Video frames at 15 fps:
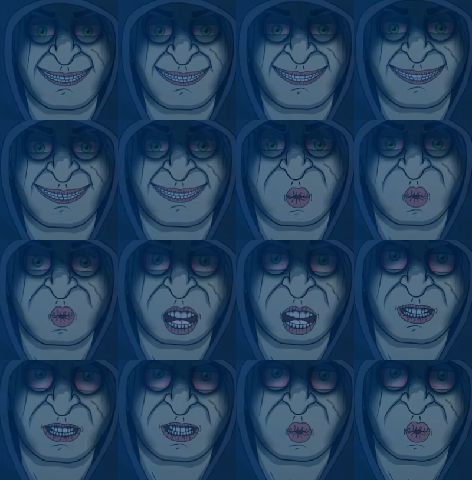अब तुम घर
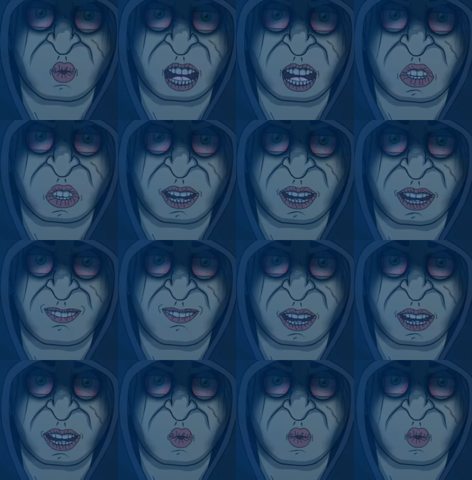जाओगे और कहोगे कि
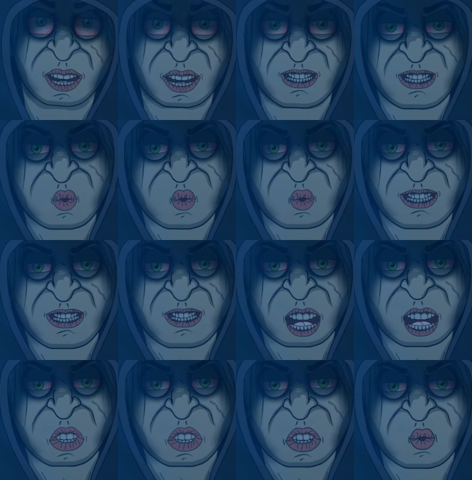तुम्हारे अपने
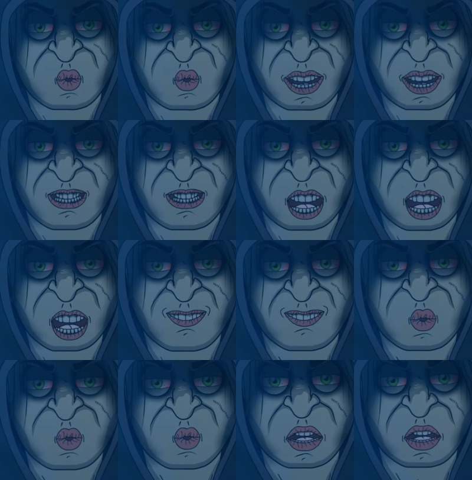दोस्तों से लड़ाई हो गई
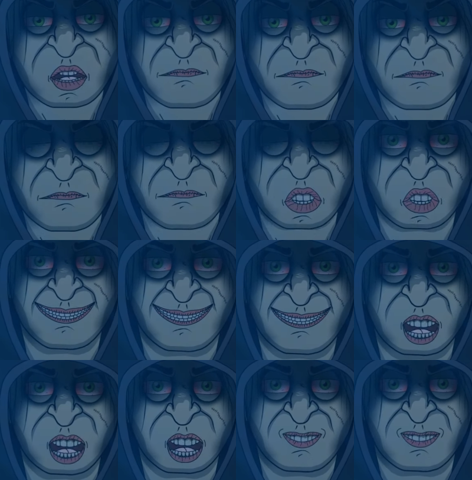और उन्होंने
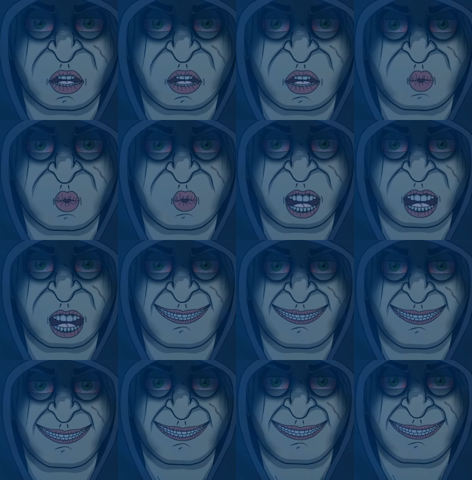तुम्हें वैन से बाहर
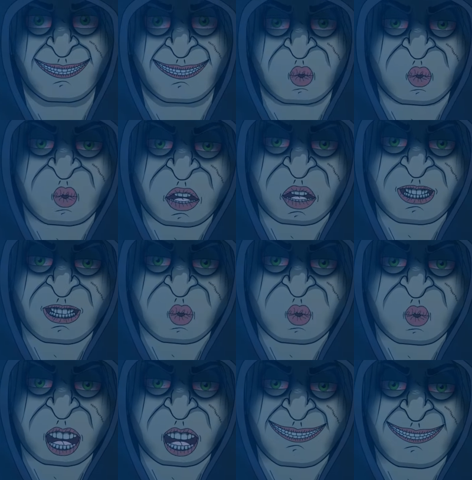निकाल दिया
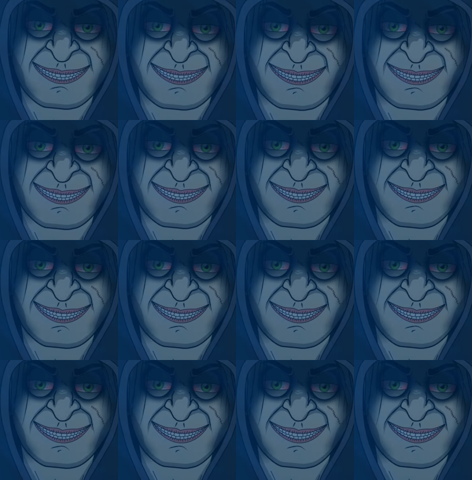तुम यहां आए ही